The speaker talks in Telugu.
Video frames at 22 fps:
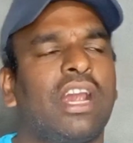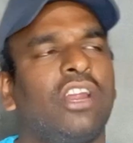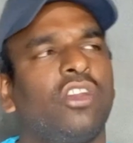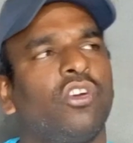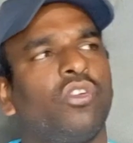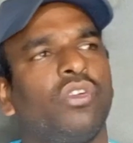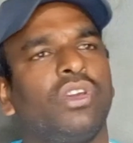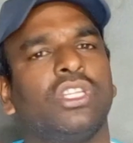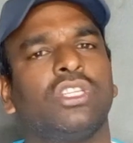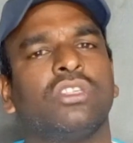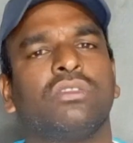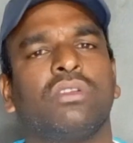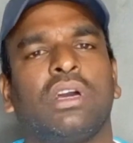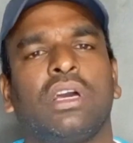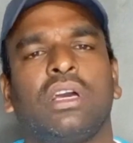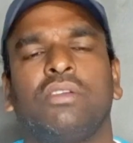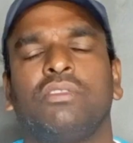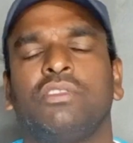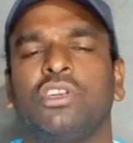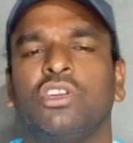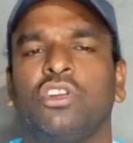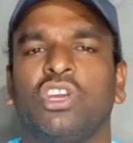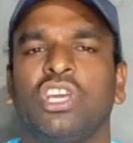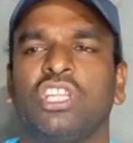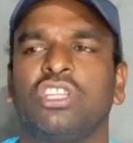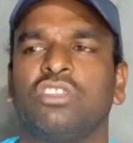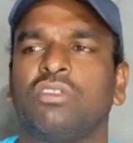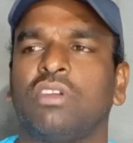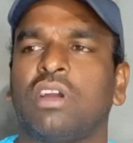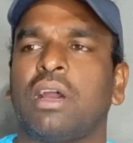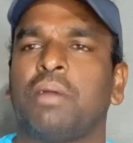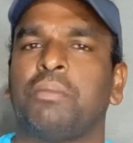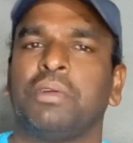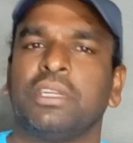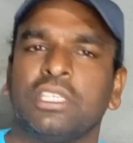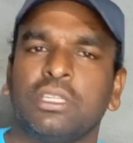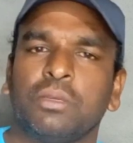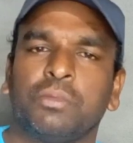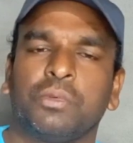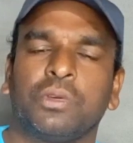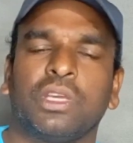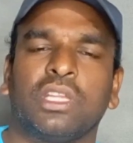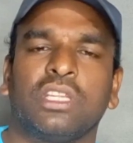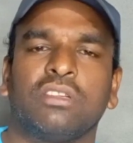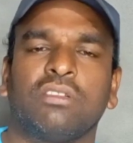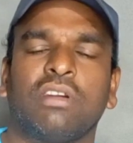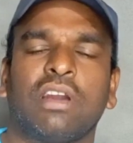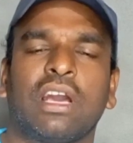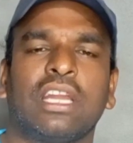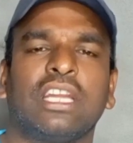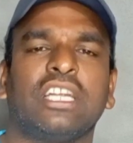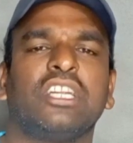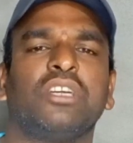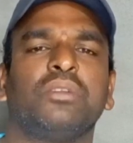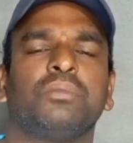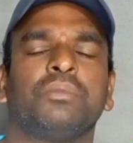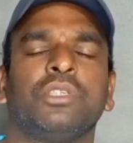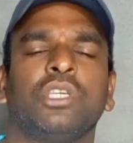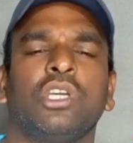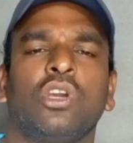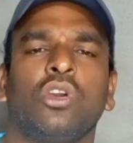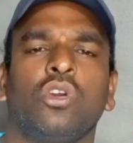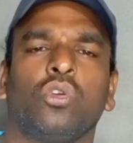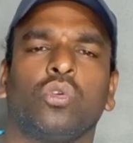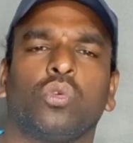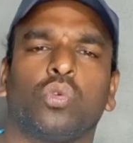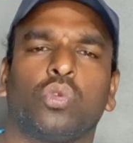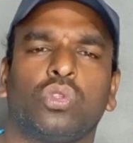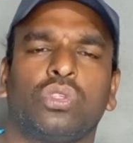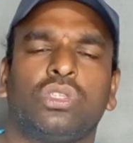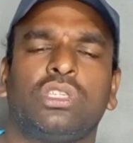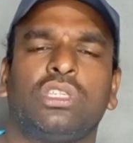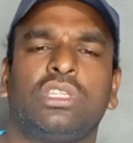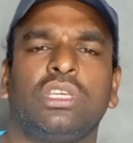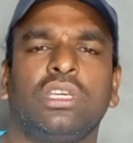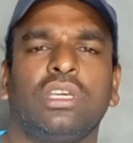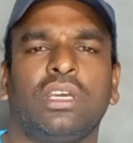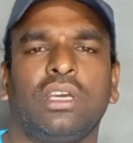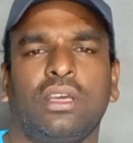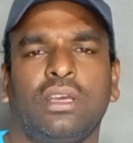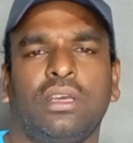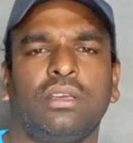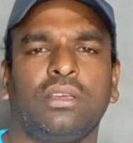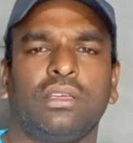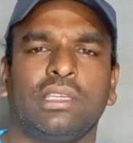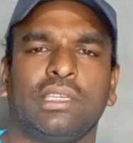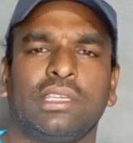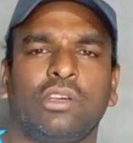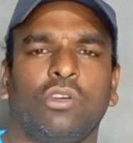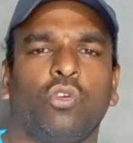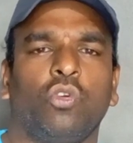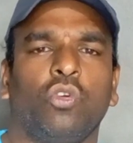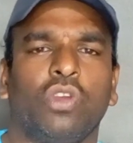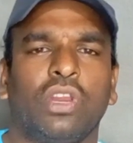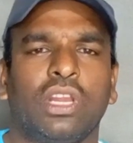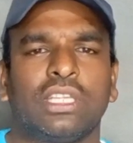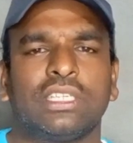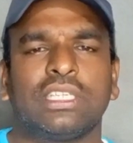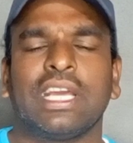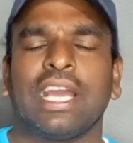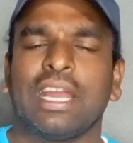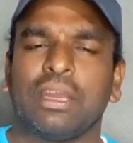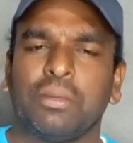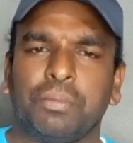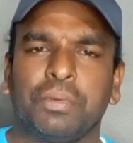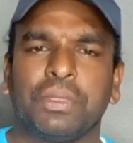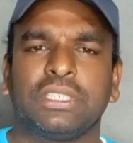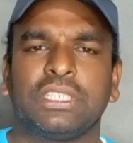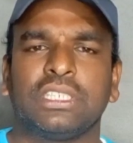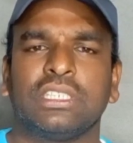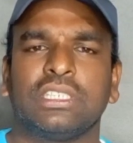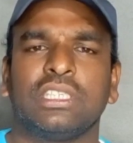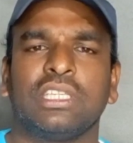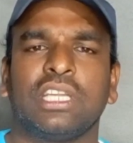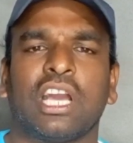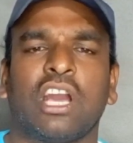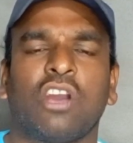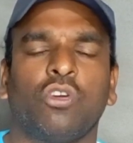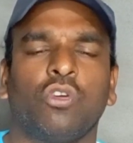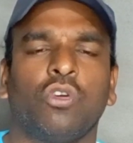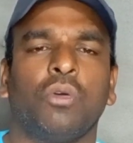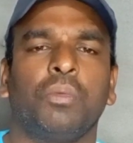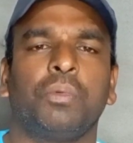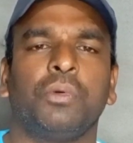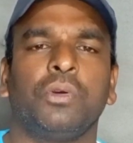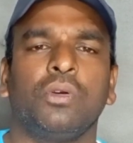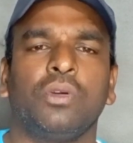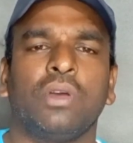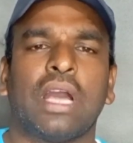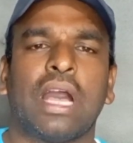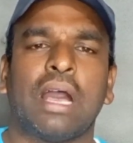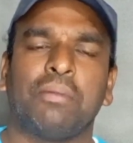ఆడో ఎదువా వీడో ఎదువా అమర్దీప్ ఎదువా అనడం కొద్దిగా ఓవర్ అయితే అనిపించింది నా ఓపు